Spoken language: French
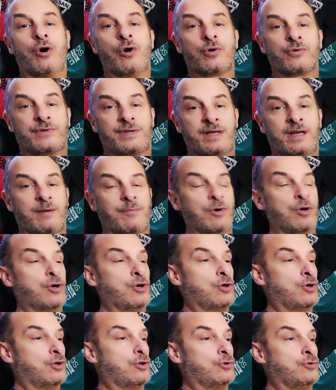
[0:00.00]
en termes
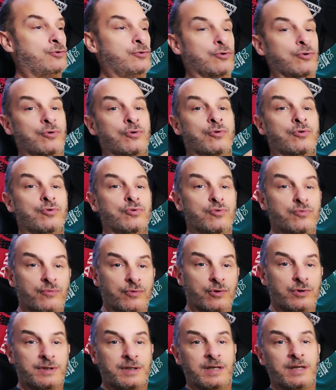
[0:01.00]
de
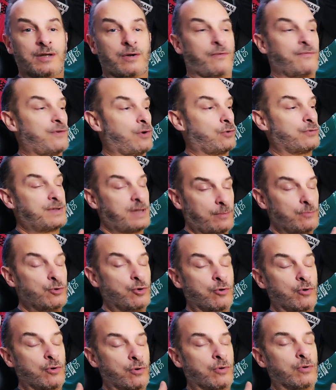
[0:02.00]
nouveautés, enfin en termes
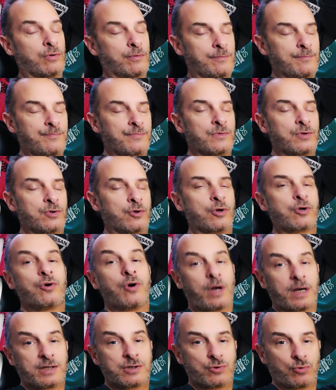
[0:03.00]
de,
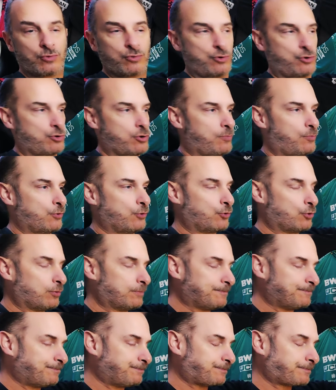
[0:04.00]
correction du jeu
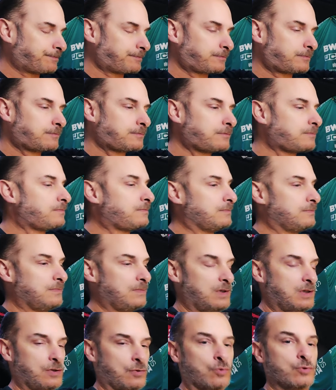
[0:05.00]
plutôt.
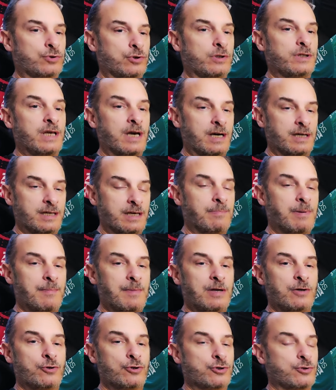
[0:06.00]
Donc euh, il y, a pas
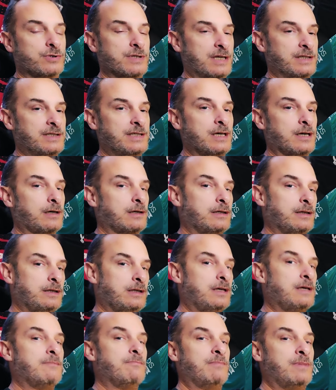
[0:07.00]
mal de choses à dire,
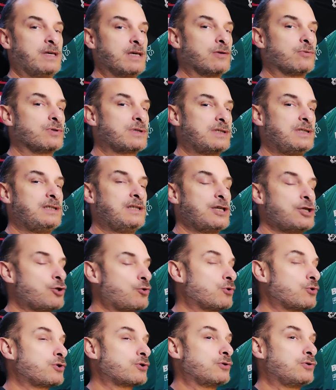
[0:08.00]
mais il y a aussi des
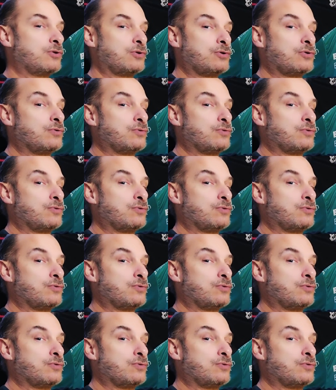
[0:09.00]
choses